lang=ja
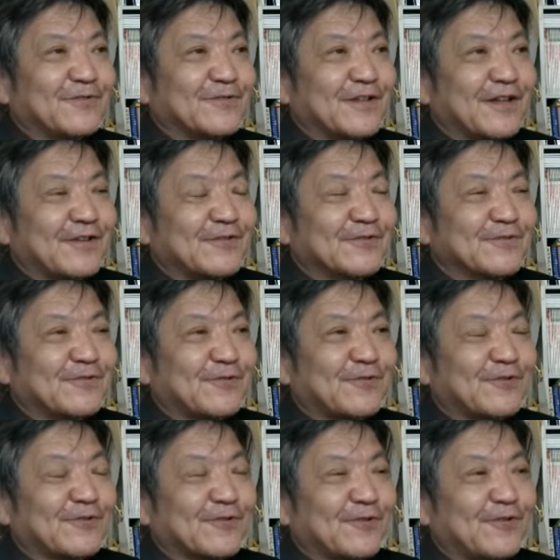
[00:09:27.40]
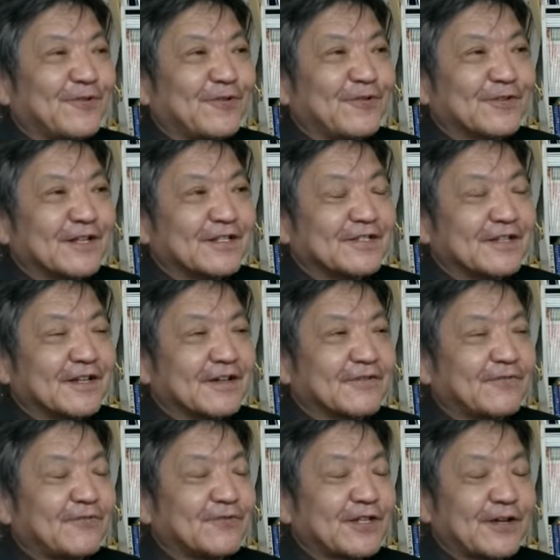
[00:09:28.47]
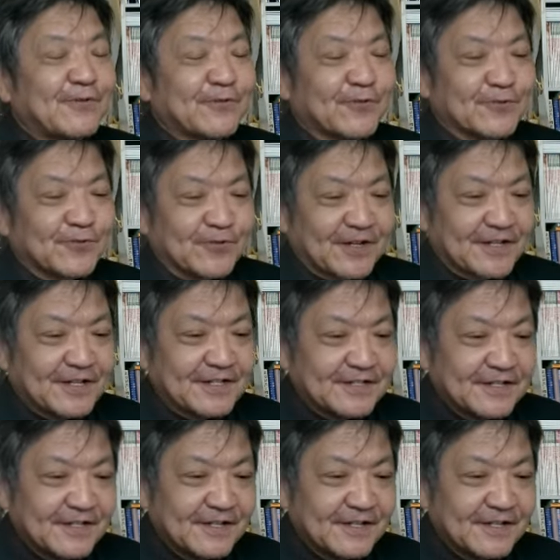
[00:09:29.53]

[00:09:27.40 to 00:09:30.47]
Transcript: 日本でいうところのですね、厚生労働省かな、